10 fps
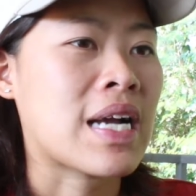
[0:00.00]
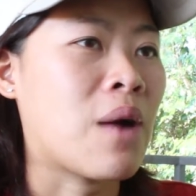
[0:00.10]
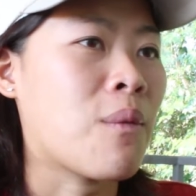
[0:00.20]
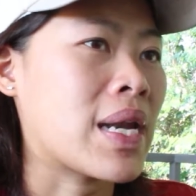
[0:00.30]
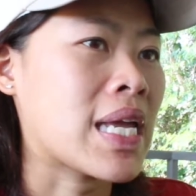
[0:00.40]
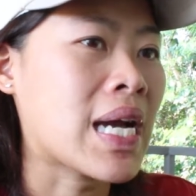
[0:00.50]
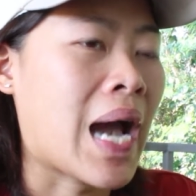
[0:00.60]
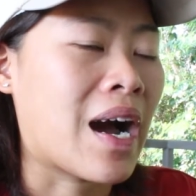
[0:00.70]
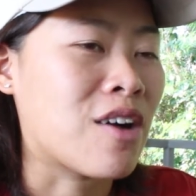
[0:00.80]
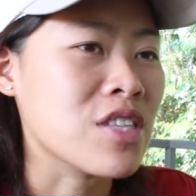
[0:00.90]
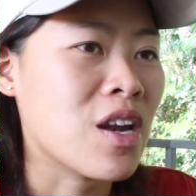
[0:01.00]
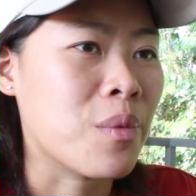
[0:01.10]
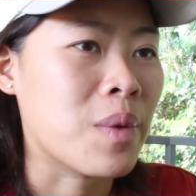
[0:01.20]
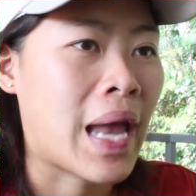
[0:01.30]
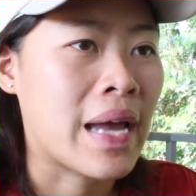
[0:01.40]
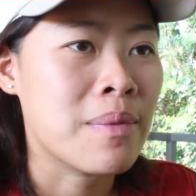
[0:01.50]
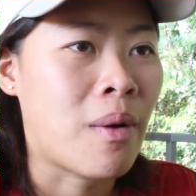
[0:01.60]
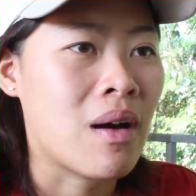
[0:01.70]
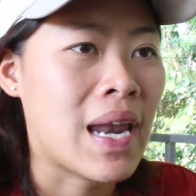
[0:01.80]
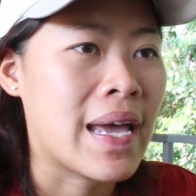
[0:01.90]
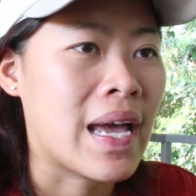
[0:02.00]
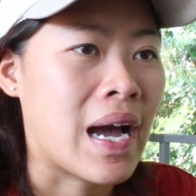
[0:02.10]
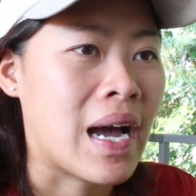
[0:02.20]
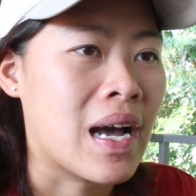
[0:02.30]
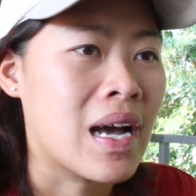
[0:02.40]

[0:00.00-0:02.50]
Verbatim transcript: กลางวันที่ขังเขาตลอดเวลานี่เพราะอะไรอะคะ